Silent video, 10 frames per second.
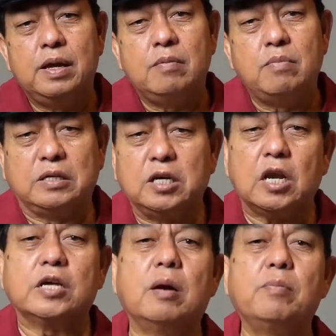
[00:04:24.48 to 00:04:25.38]
Banyak
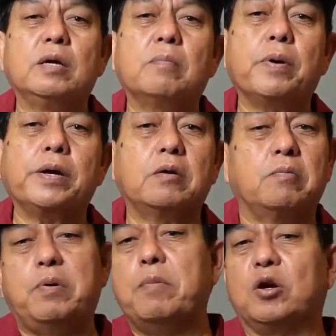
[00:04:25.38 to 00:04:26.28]
lagi yang
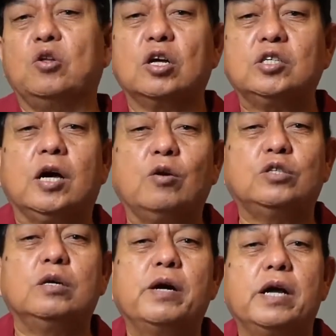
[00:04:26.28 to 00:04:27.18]
menyampaikan pemerintah
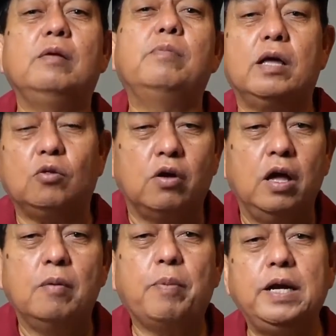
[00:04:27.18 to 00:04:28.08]
seharusnya begini begitu.
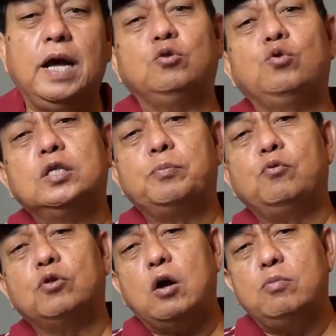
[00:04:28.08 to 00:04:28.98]
Padahal sudah 10
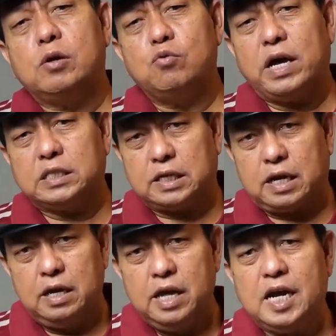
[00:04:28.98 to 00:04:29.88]
tahun
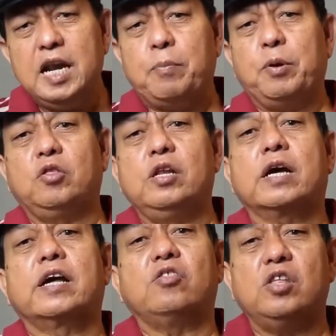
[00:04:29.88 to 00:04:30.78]
berkuasa. Kenapa
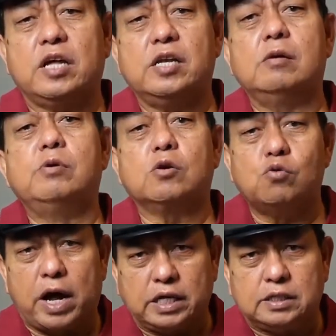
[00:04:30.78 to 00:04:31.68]
tidak ketika dia
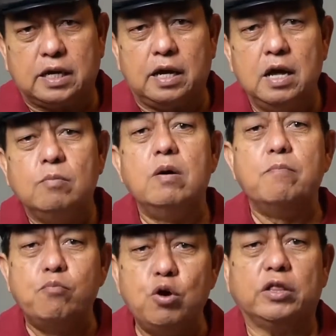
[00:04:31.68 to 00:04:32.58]
berkuasa
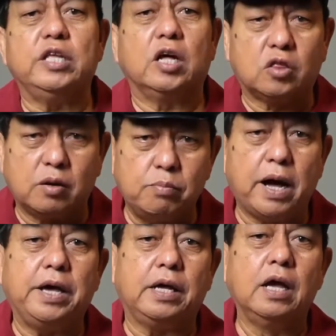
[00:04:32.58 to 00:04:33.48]
membuat yang
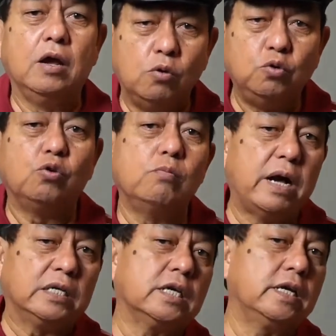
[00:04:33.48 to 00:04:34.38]
terbaik untuk
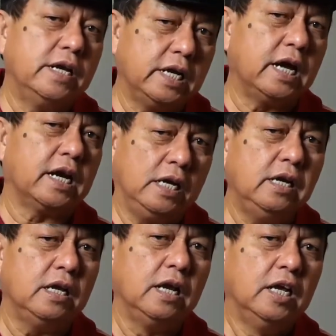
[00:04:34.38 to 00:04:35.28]
bangsa dan negara
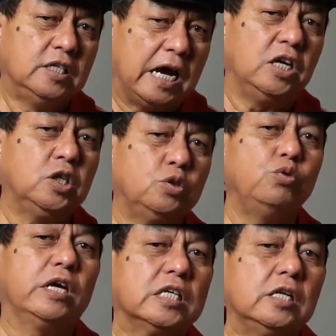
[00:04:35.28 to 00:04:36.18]
ini? Jangan
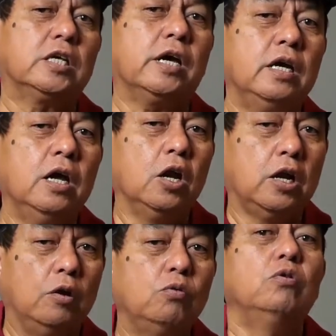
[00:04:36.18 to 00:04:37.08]
sesudah selesai
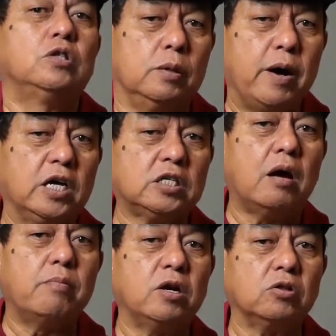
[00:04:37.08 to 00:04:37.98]
lalu sebagai
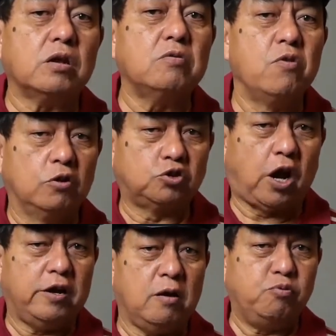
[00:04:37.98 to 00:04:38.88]
sang mantan
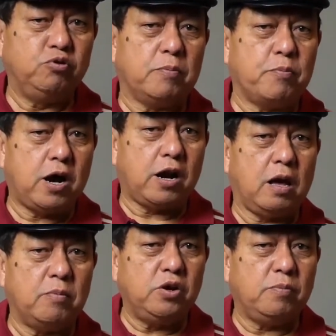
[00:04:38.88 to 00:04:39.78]
saya punya
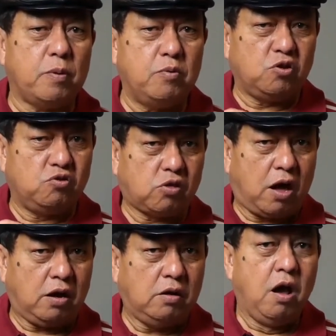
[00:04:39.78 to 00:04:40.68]
pengalaman di
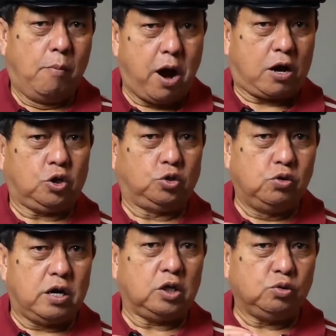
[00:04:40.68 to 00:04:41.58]
pemerintahan, maka
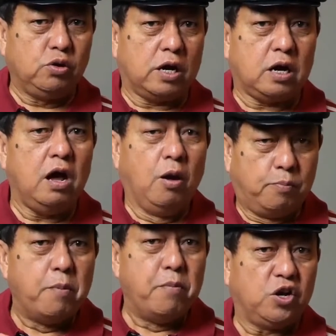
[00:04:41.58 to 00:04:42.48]

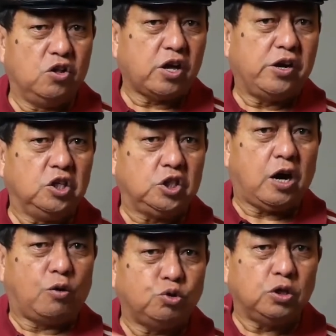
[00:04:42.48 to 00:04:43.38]
saudara-saudara pemerintah ini
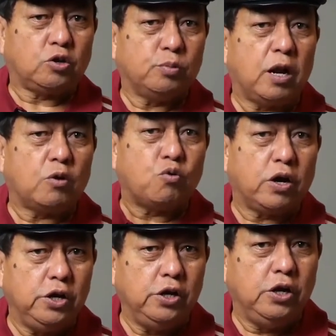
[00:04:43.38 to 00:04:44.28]
seharusnya harus
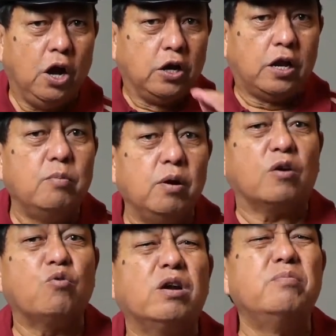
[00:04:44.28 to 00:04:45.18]
melakukan ini dan
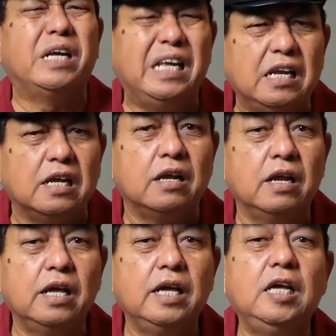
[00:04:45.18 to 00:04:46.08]
melakukan begini.
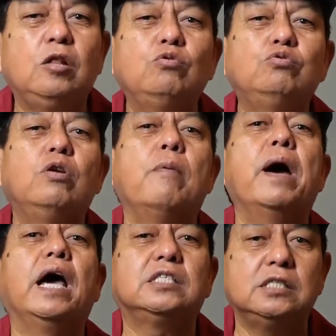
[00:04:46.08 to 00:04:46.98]
Itu sudah
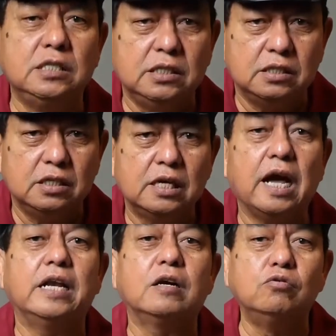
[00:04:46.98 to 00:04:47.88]
basi,
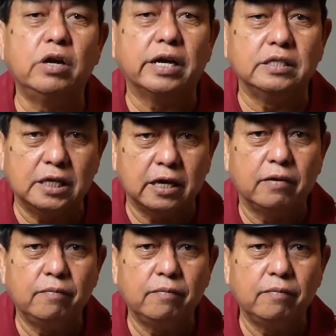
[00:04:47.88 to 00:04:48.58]
nggak ada gunanya.